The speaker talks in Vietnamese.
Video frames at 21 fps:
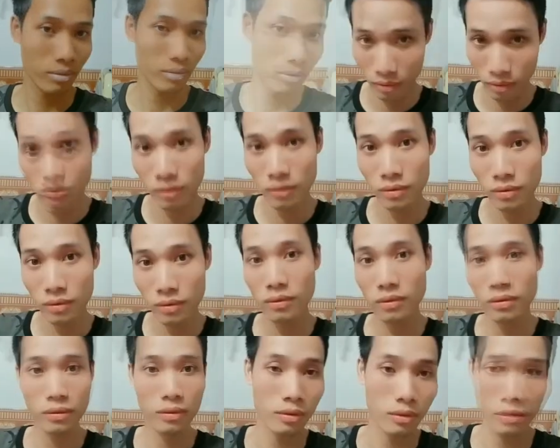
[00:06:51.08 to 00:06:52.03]
nhé
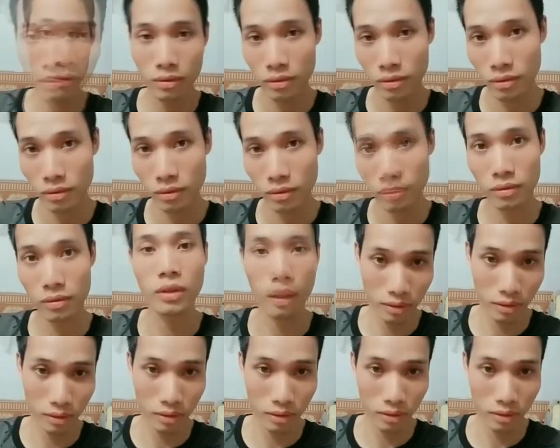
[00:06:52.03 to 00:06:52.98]
đó
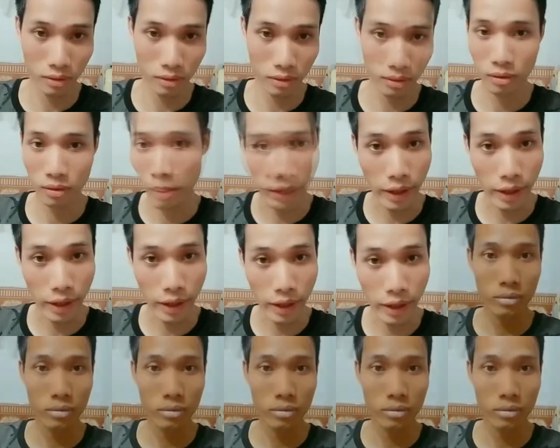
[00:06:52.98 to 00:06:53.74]
rồi ở